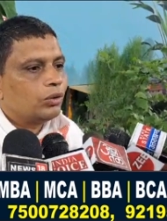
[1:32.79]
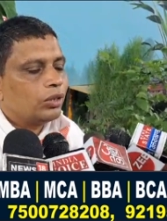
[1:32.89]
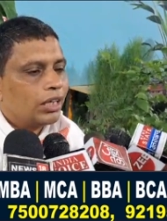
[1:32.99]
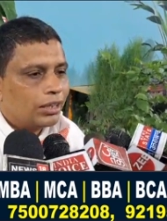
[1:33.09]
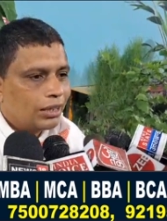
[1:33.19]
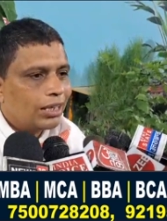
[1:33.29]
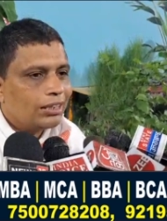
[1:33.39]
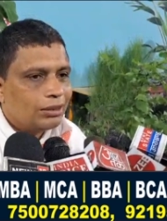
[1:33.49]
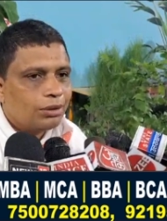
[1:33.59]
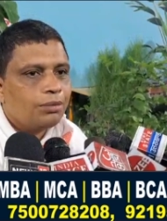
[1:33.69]
तो धरती का
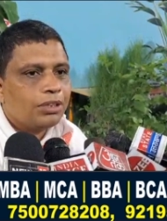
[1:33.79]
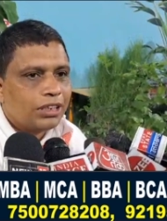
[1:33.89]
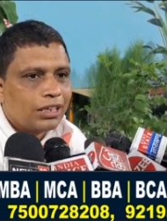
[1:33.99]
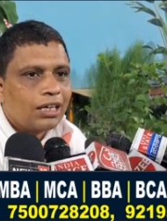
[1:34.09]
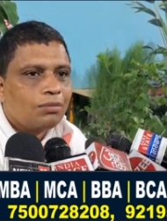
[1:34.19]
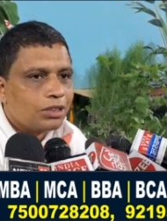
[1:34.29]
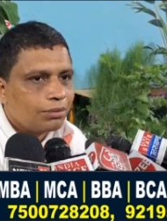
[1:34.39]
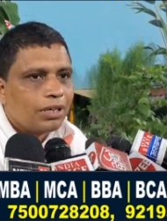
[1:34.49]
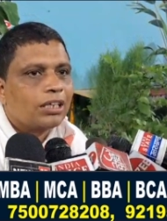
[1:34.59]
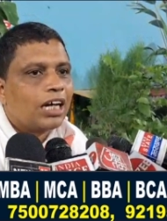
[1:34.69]
जीवन बचाना हम
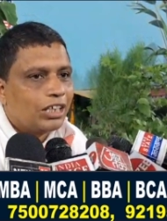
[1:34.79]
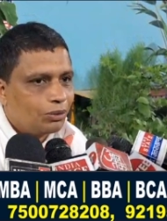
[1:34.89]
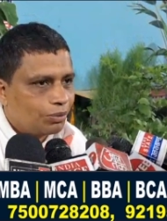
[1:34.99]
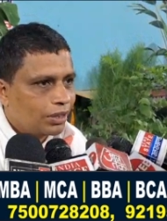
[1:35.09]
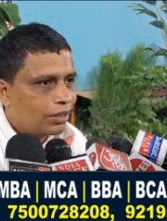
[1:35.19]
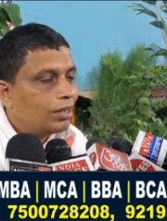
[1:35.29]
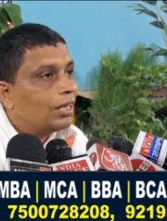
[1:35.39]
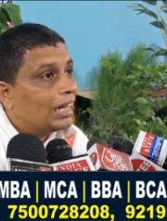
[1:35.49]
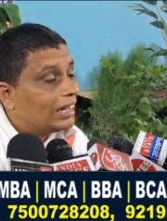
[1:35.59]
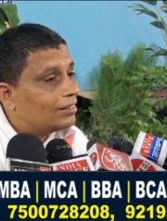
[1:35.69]
सबका दायित्व है
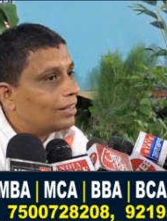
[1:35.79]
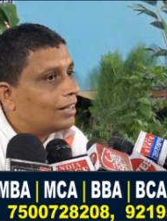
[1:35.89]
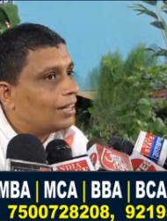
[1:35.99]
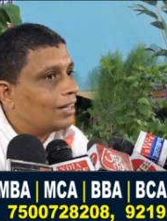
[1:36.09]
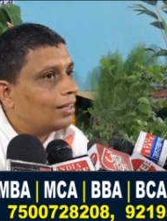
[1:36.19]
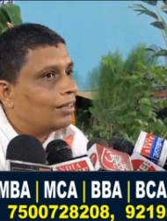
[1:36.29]
इसीलिए